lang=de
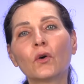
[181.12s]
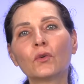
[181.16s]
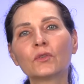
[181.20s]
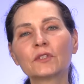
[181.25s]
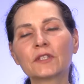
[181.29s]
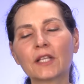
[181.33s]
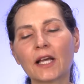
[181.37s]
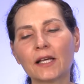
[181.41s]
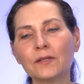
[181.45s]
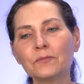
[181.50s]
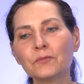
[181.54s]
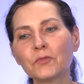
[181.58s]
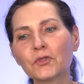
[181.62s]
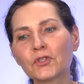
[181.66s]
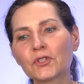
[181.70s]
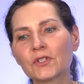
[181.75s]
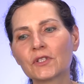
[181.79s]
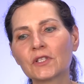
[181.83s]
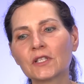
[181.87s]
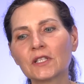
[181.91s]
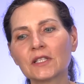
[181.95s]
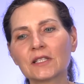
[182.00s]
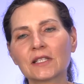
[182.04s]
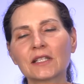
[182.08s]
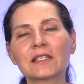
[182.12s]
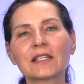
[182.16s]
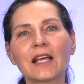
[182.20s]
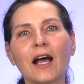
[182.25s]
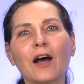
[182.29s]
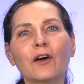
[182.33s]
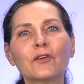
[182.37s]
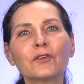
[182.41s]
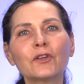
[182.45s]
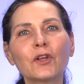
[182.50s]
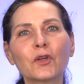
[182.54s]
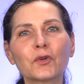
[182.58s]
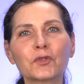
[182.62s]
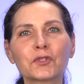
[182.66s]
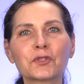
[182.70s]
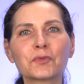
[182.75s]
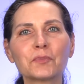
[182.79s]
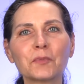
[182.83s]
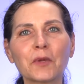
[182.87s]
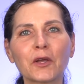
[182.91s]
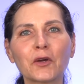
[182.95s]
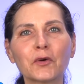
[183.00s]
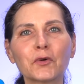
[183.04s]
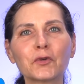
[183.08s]
und dann müssen diese Downloads
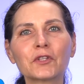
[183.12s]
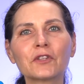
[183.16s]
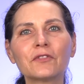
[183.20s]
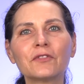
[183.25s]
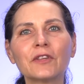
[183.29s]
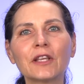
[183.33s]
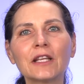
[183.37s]
mehr oder